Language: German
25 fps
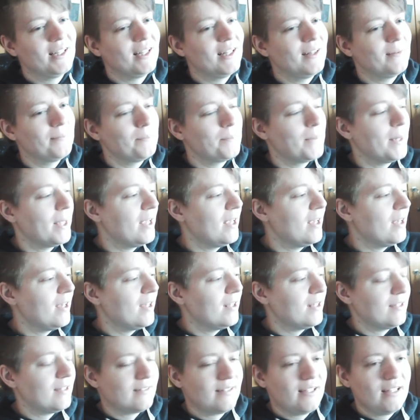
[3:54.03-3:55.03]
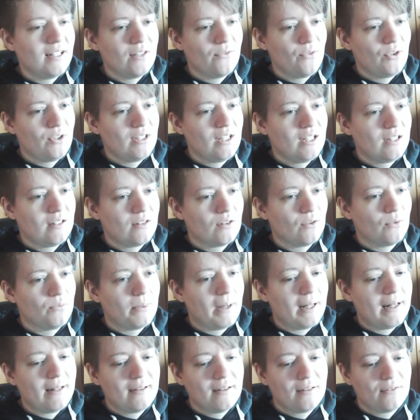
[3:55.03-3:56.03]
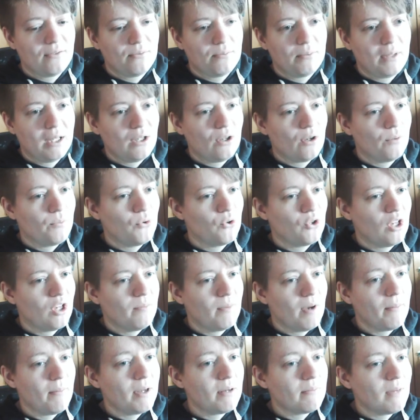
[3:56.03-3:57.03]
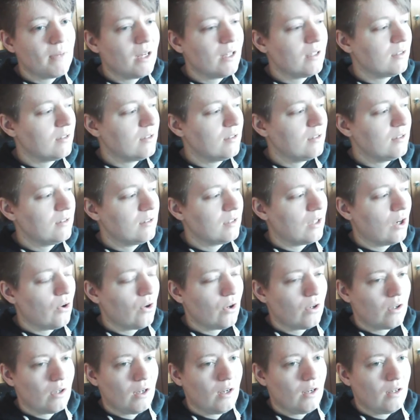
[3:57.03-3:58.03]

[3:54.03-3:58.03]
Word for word: Ähm, die Szene wird jetzt, sobald mein Computer immer mitmacht, äh, auch